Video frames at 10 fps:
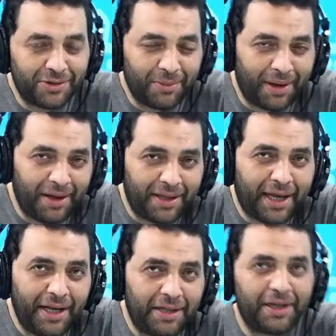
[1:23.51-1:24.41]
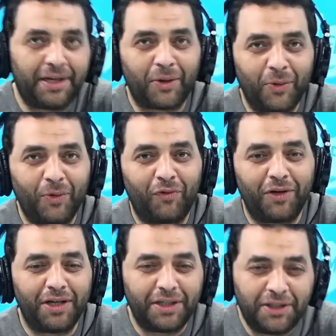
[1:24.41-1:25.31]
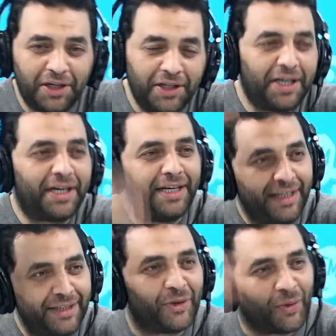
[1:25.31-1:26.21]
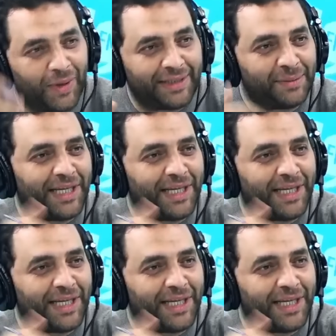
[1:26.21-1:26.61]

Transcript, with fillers: اللي معناها دخلت انا نقول في الدرنيير ليني دروات إيه.